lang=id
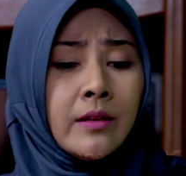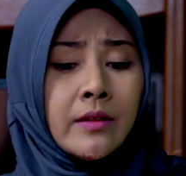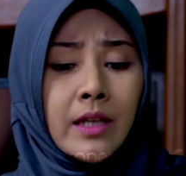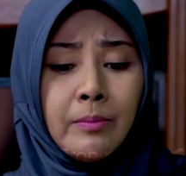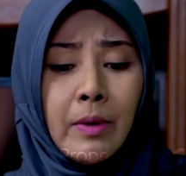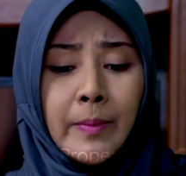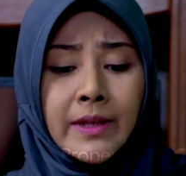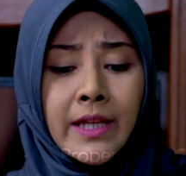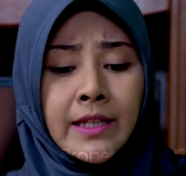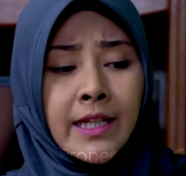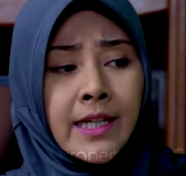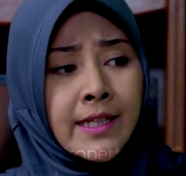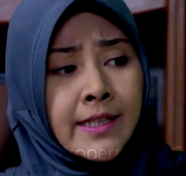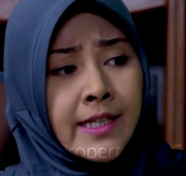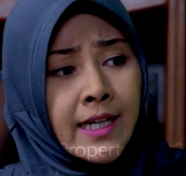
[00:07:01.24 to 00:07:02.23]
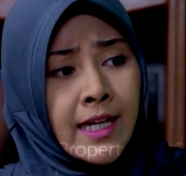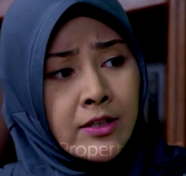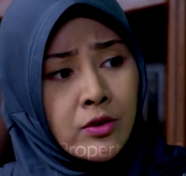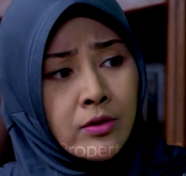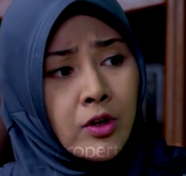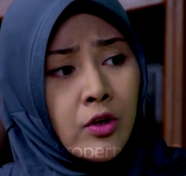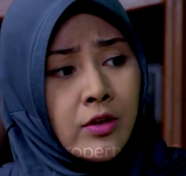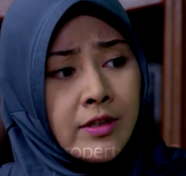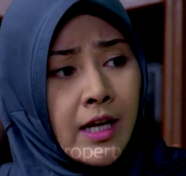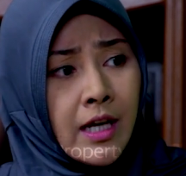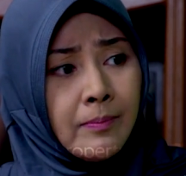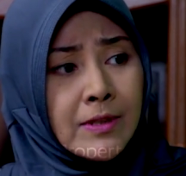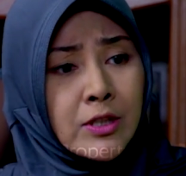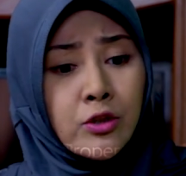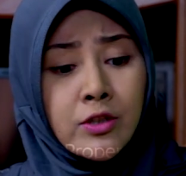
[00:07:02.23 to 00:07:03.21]
Ntar Babe tanya aja langsung ke ojek
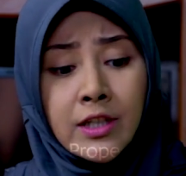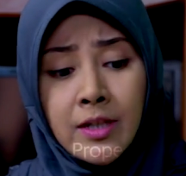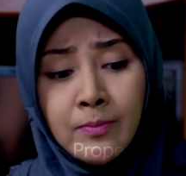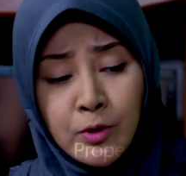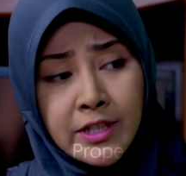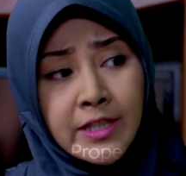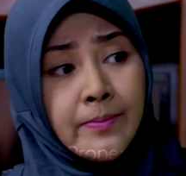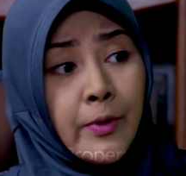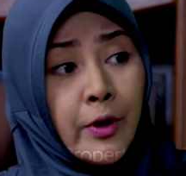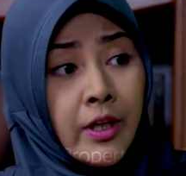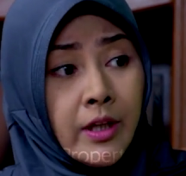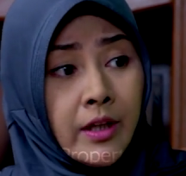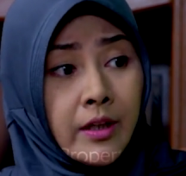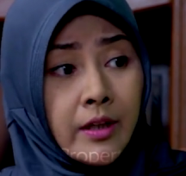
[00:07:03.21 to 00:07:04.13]
pas Ojak jemput Ciboy.